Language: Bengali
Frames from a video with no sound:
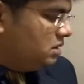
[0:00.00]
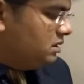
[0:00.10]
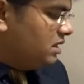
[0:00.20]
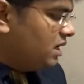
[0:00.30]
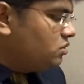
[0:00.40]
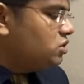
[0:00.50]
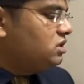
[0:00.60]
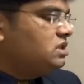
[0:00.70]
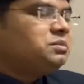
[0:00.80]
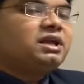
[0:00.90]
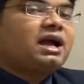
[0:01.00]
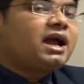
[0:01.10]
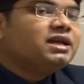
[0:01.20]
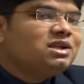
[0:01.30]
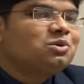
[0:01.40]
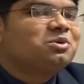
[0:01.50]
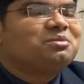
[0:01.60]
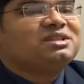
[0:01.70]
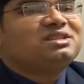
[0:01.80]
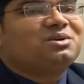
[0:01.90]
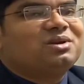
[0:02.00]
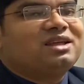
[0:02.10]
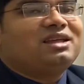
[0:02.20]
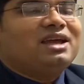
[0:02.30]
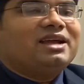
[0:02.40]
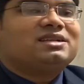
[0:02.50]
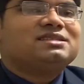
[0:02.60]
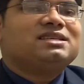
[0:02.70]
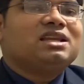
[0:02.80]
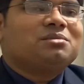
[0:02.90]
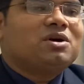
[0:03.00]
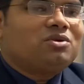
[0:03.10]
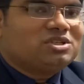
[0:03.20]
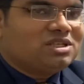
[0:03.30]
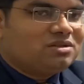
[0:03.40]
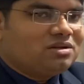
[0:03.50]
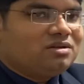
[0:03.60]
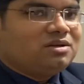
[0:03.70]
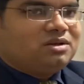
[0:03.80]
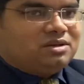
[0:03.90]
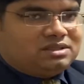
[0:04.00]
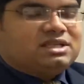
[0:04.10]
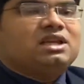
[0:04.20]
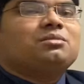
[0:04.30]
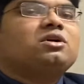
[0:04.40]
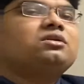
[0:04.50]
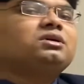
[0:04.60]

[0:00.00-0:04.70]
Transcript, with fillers: দারুচিনি দ্বীপের কাহিনীর উপর ভিত্তি করে একটি সিনেমাও রচিত সিনেমাও